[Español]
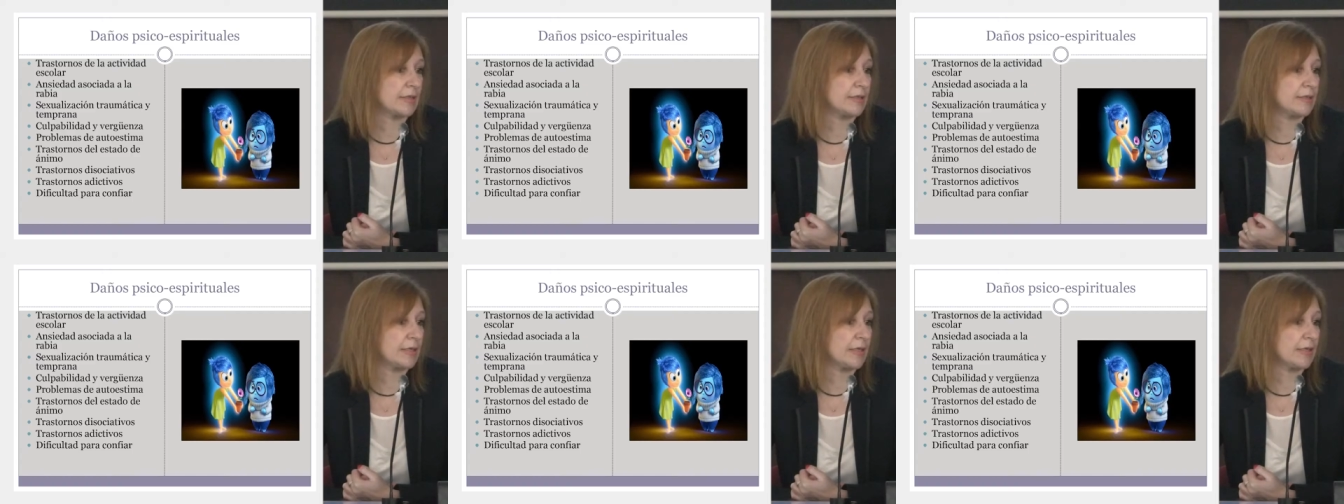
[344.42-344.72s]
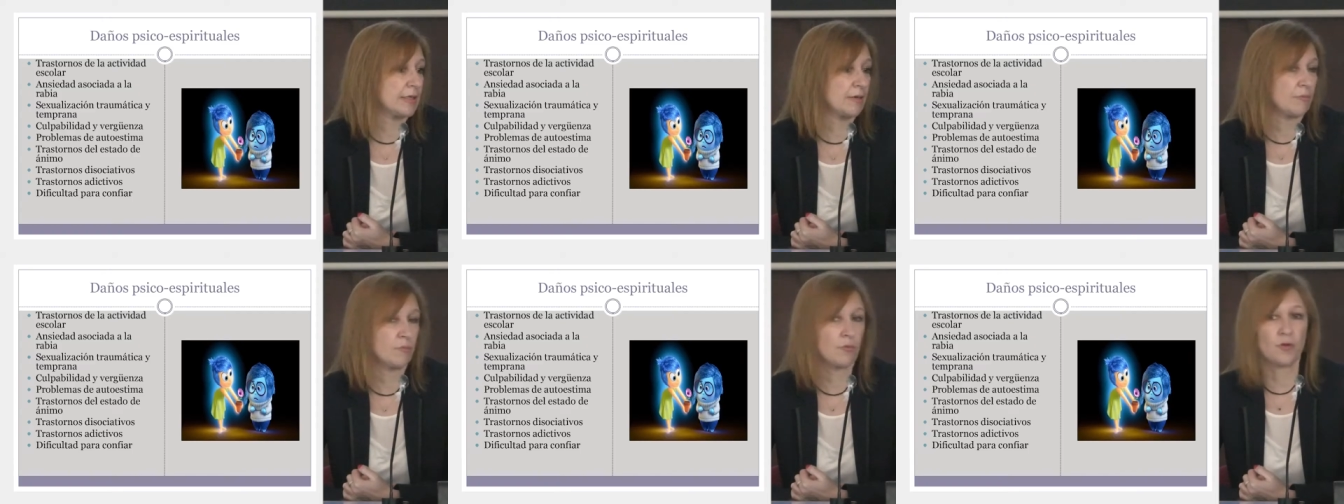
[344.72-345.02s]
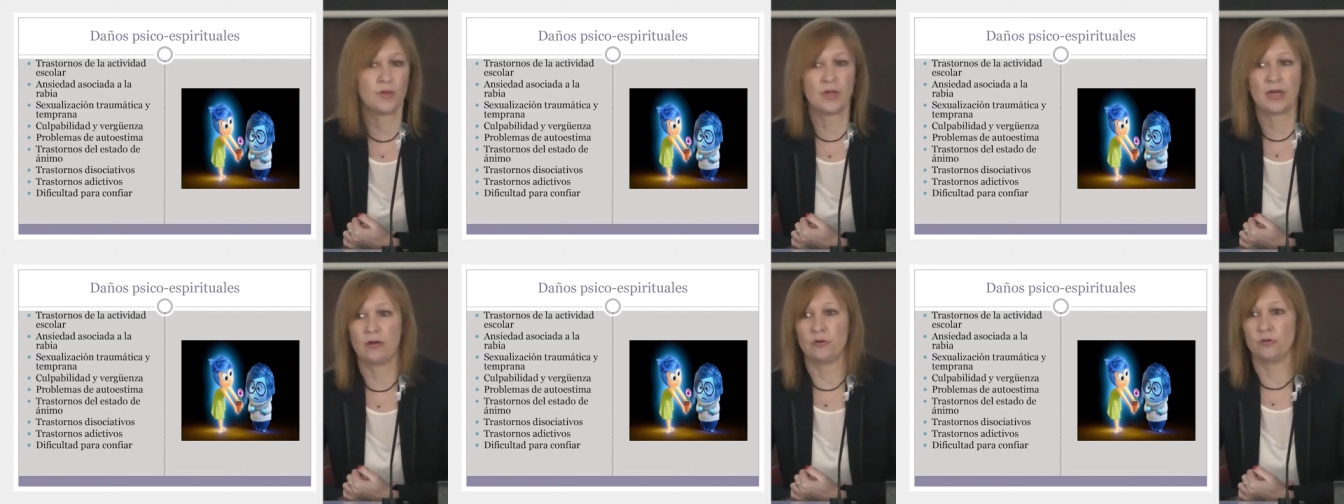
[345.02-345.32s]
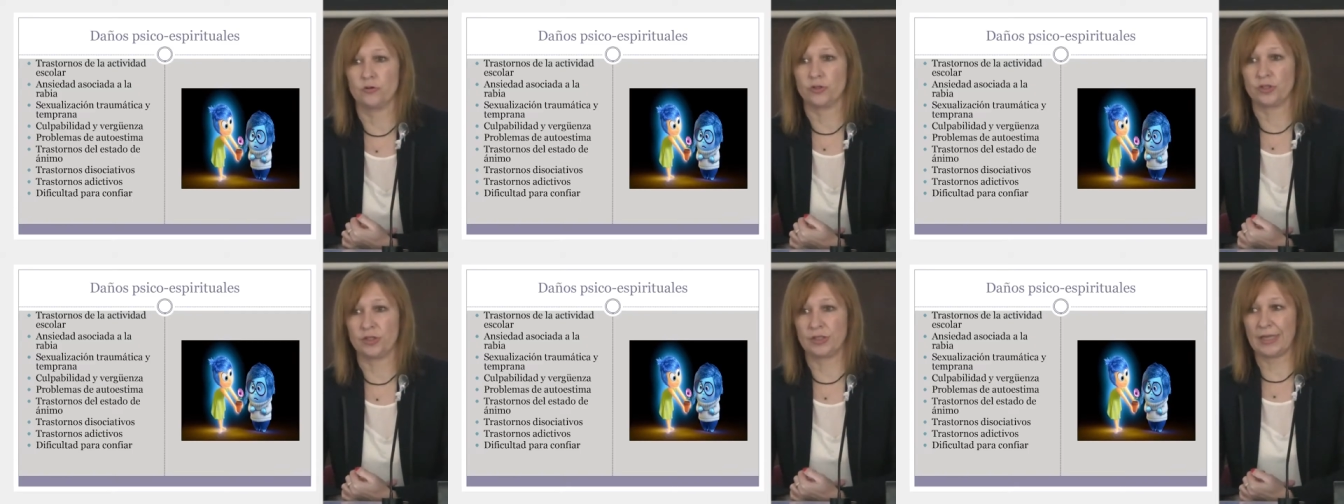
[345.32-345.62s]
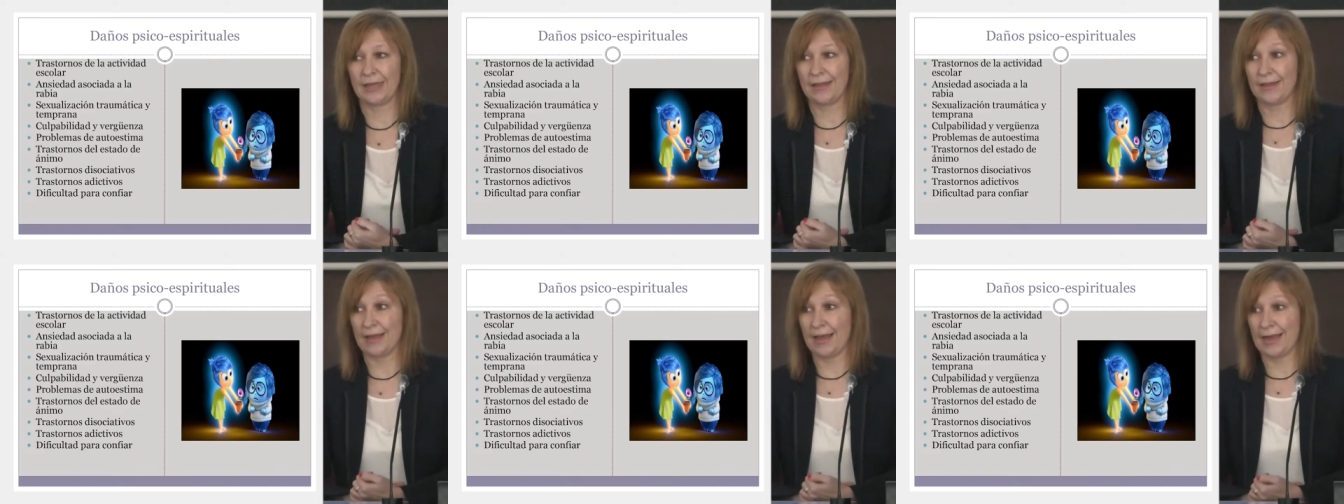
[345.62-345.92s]
atención a las
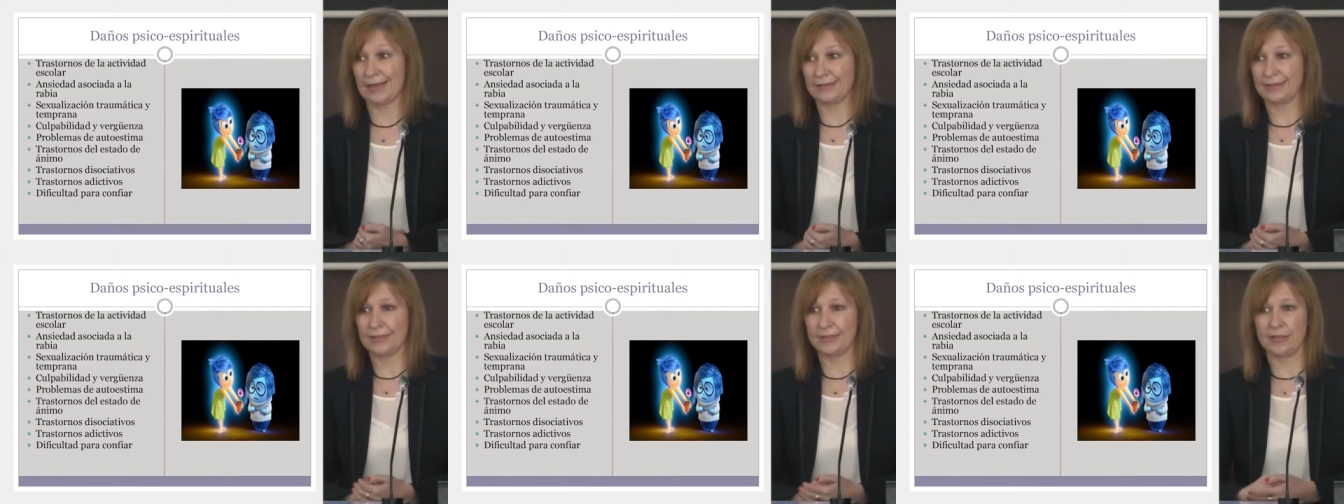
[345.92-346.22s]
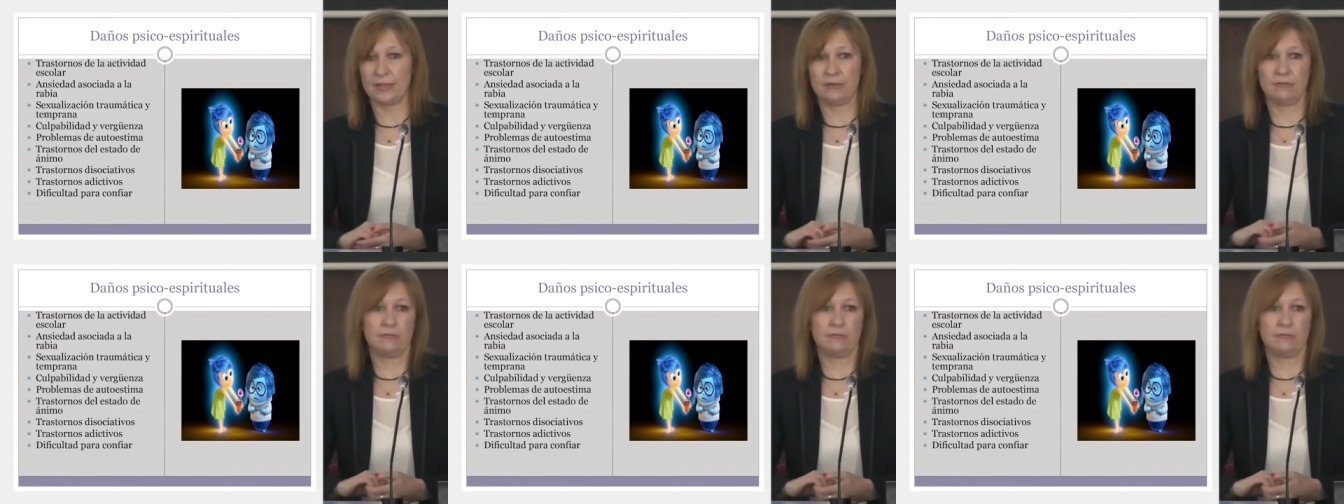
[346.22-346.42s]
víctimas, familias,